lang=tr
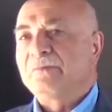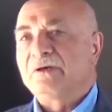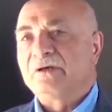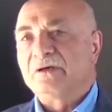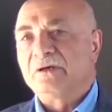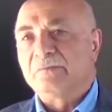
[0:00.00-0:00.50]

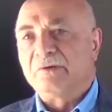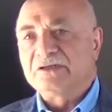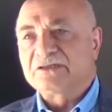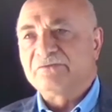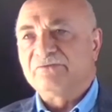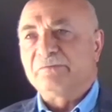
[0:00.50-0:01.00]
e,
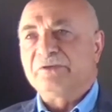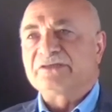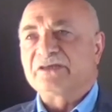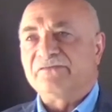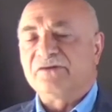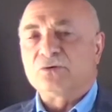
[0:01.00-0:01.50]
maske ve
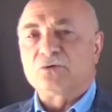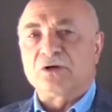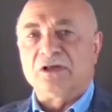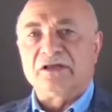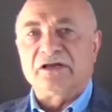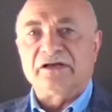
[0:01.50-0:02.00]
mesafe
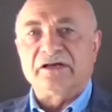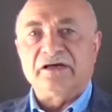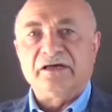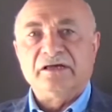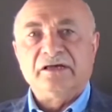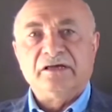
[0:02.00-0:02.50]

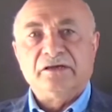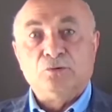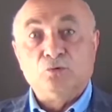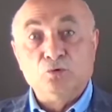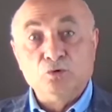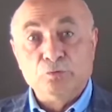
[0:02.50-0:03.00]
kurallarına
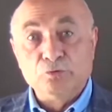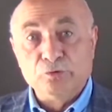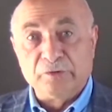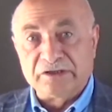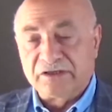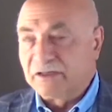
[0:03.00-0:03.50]
uyup
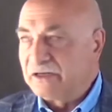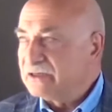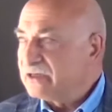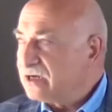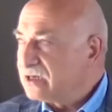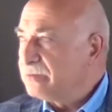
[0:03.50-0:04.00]
uymadıklarını
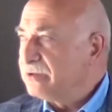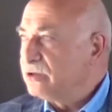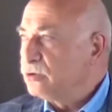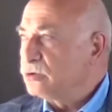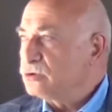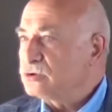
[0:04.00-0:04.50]
takip
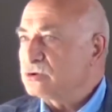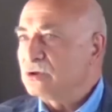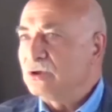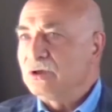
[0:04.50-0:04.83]
ediyoruz.